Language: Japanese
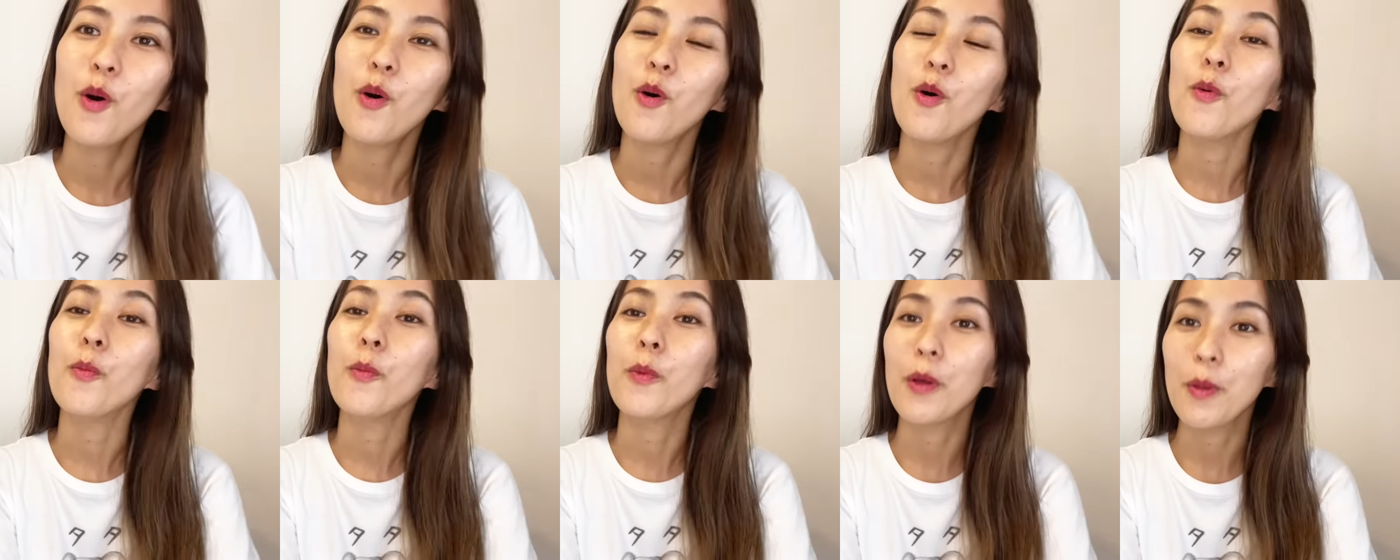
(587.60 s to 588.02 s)

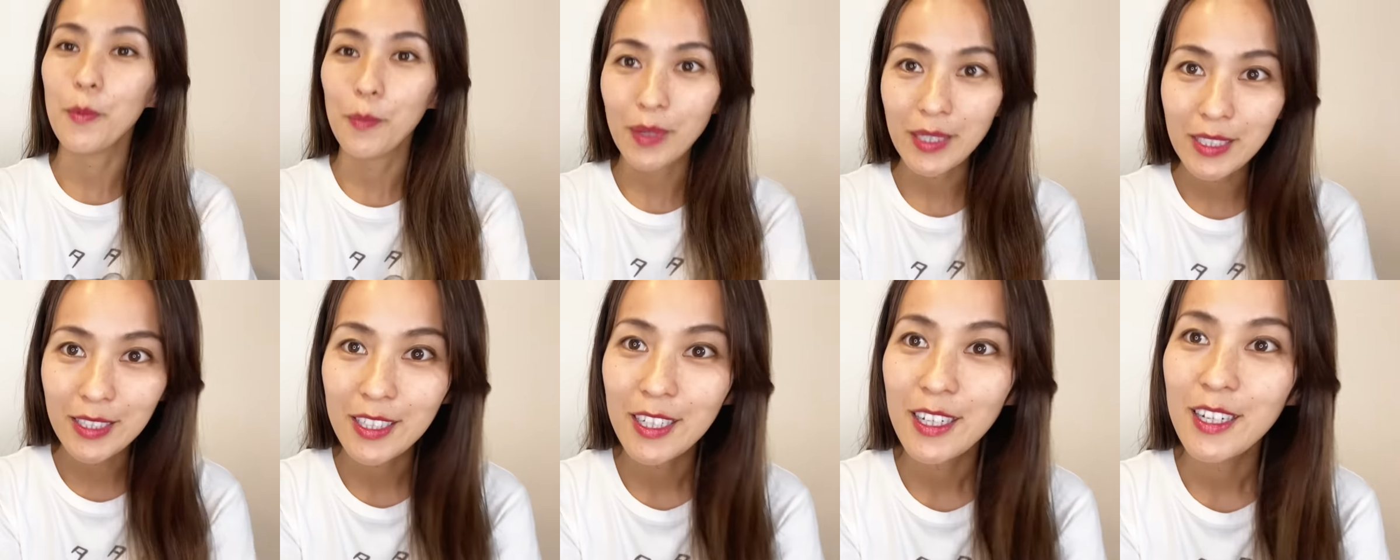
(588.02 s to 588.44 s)
思い
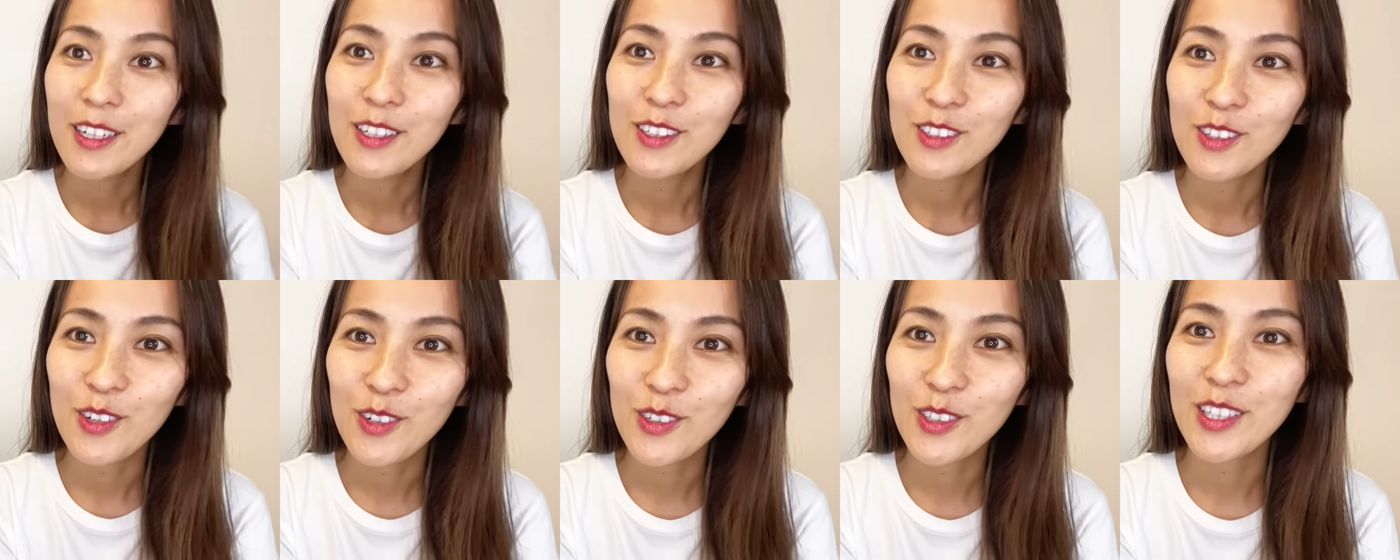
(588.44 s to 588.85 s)
ます
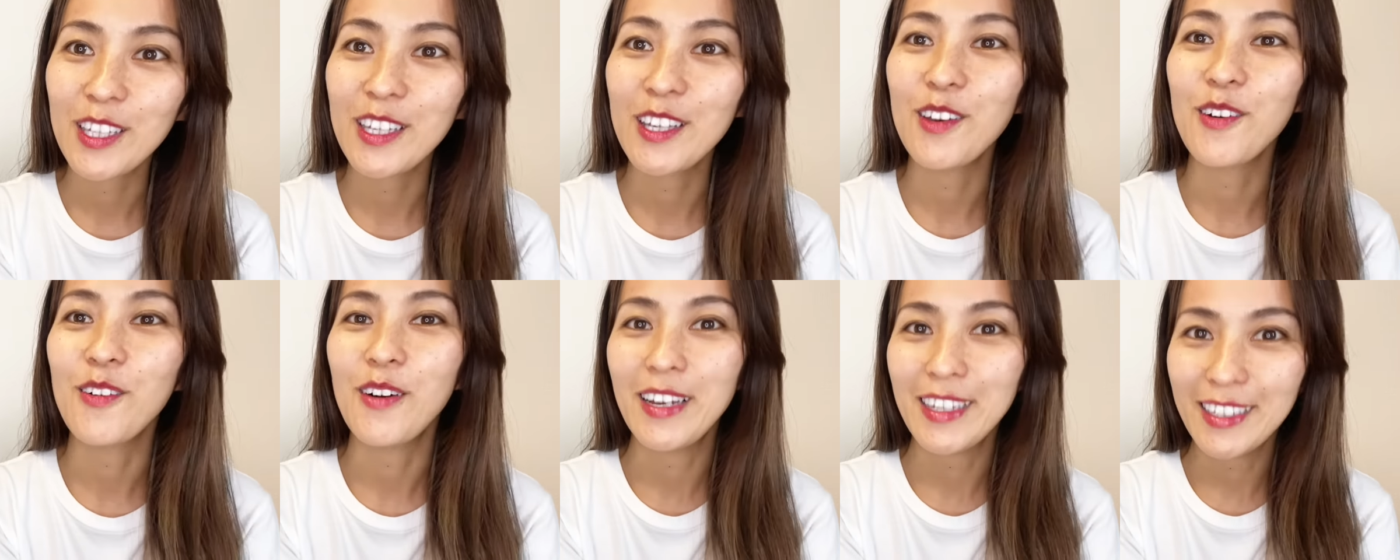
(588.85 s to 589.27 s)
ということで
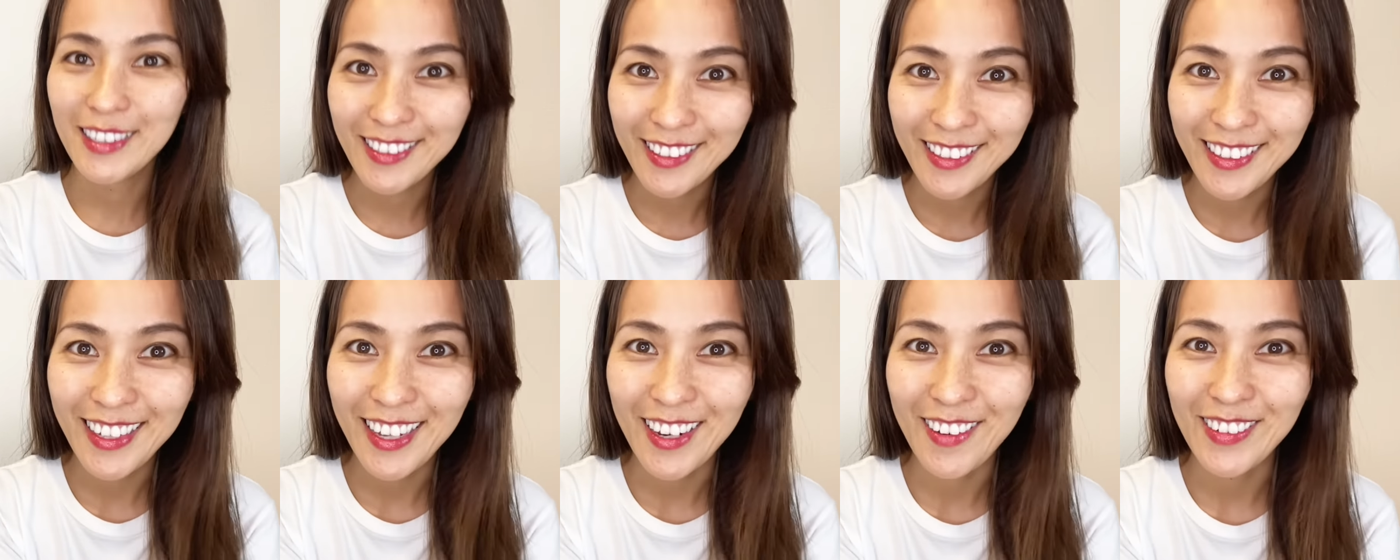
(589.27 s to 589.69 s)
今日は以
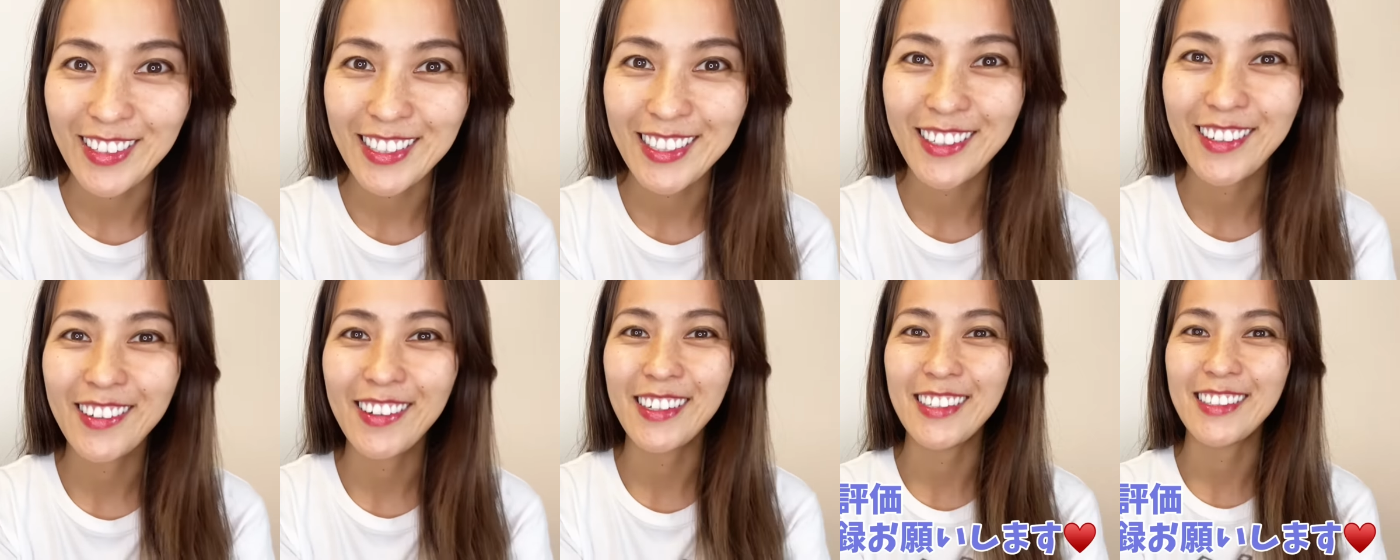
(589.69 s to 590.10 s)
上になりま
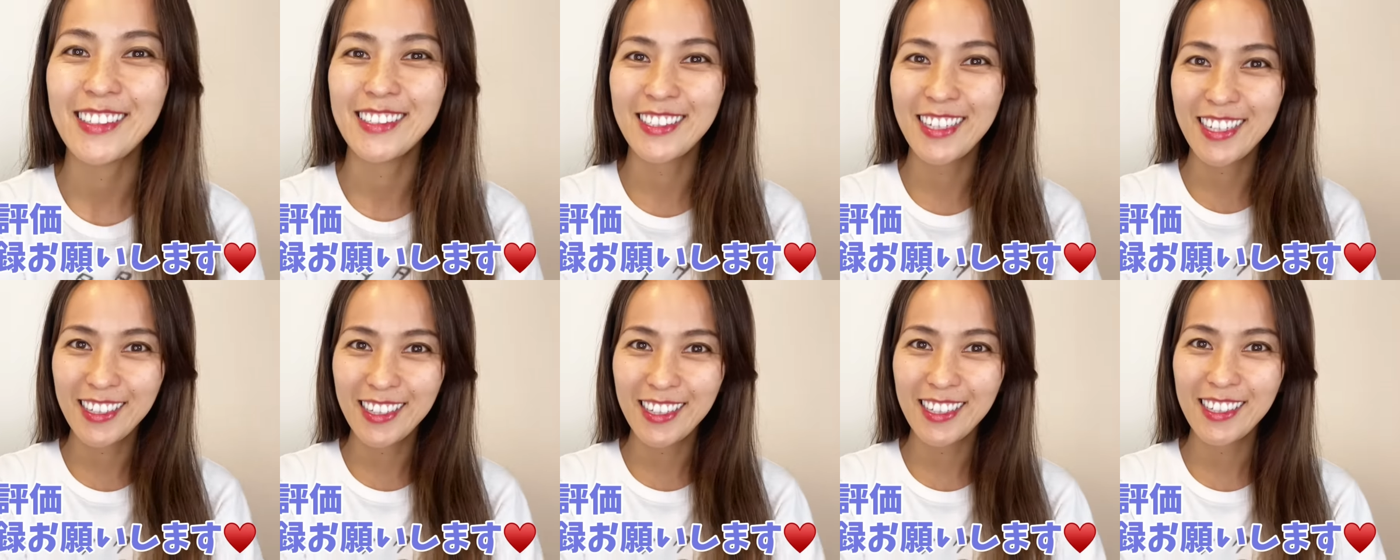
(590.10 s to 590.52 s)
す評かった
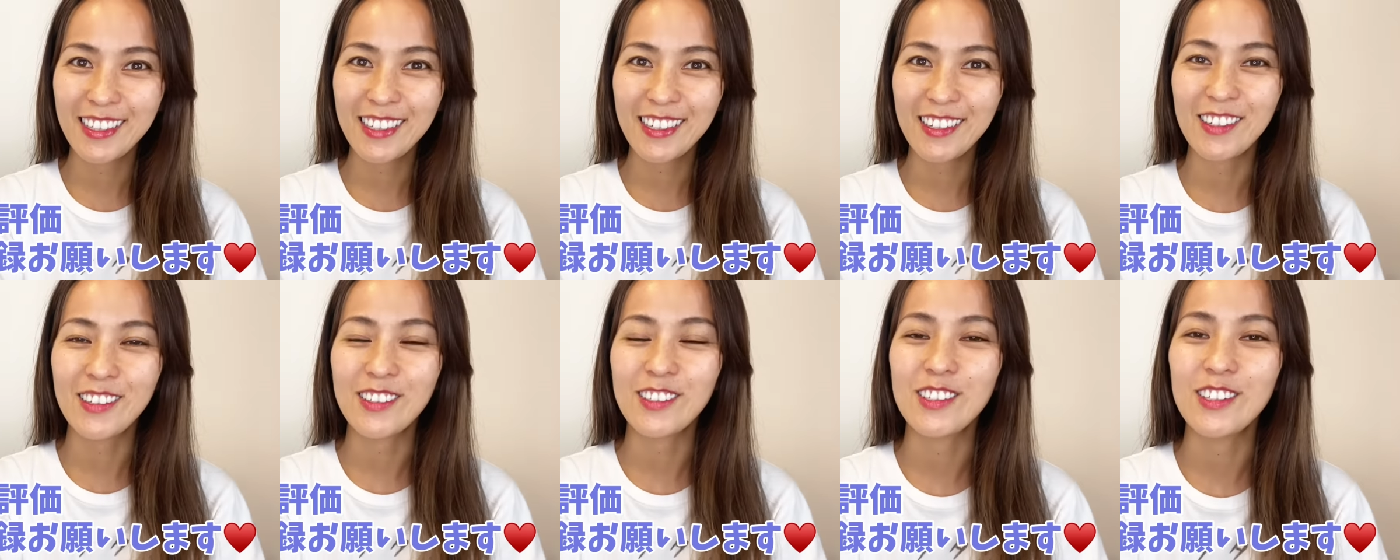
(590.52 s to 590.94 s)
チャンネル
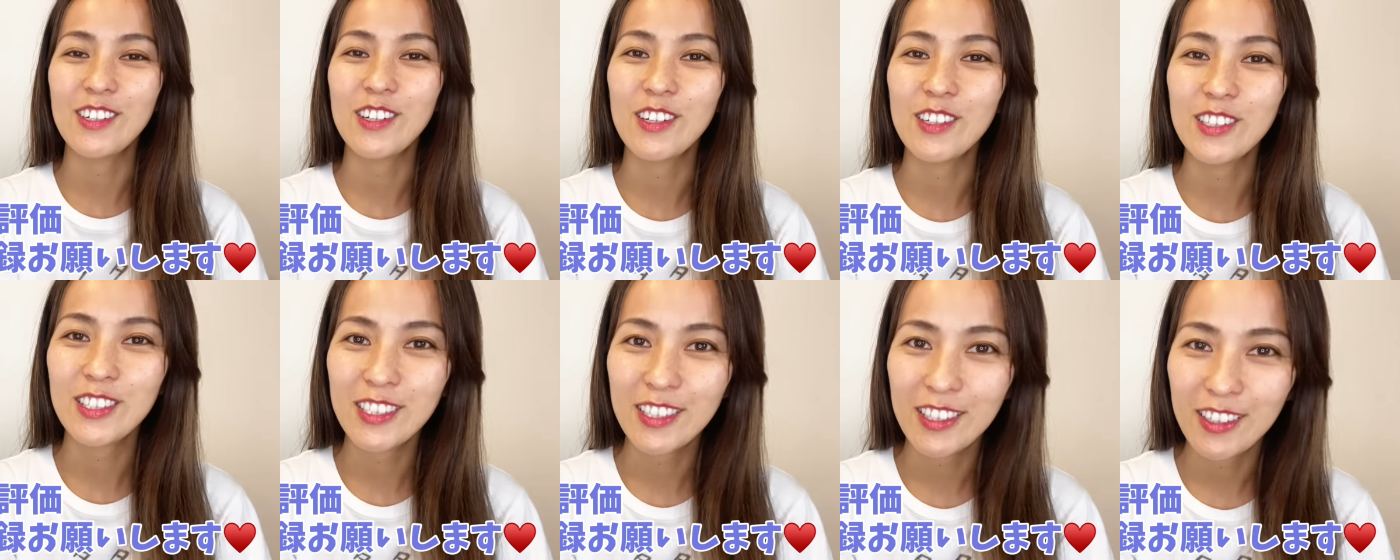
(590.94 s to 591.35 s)
登録よ
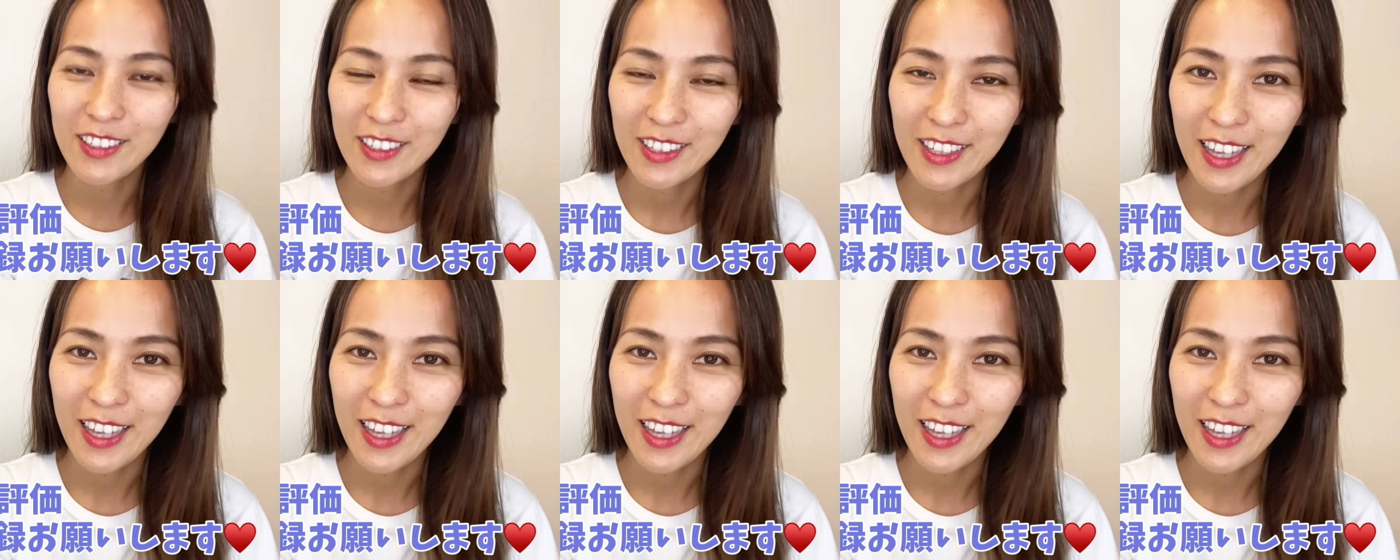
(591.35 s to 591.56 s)
ろしくお